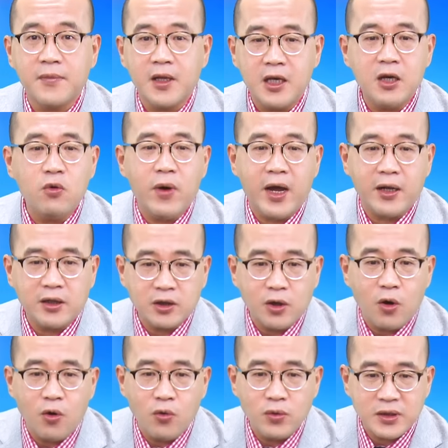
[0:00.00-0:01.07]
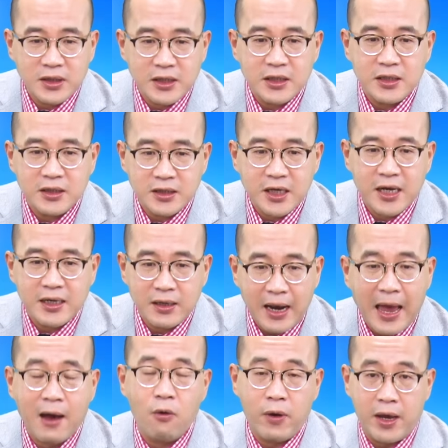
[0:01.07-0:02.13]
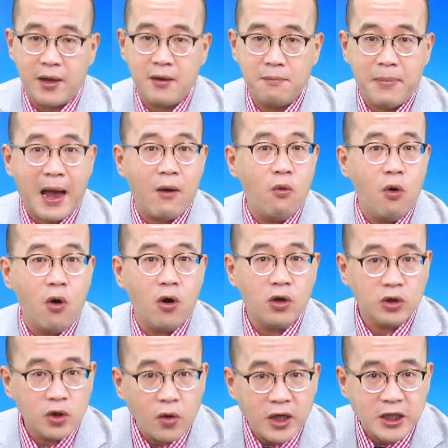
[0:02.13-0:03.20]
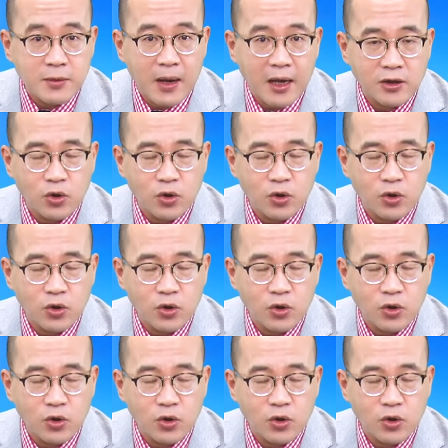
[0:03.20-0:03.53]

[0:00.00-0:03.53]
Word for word: 因为都是趁拉回把握，懂意思吗？